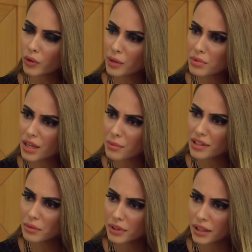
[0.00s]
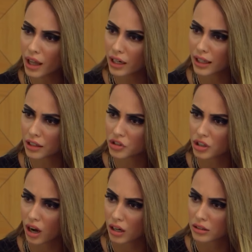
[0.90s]
Önemsemediğimi de nereden
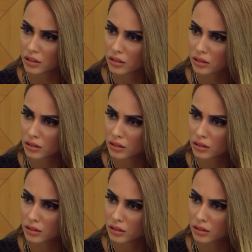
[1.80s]
çıkardın?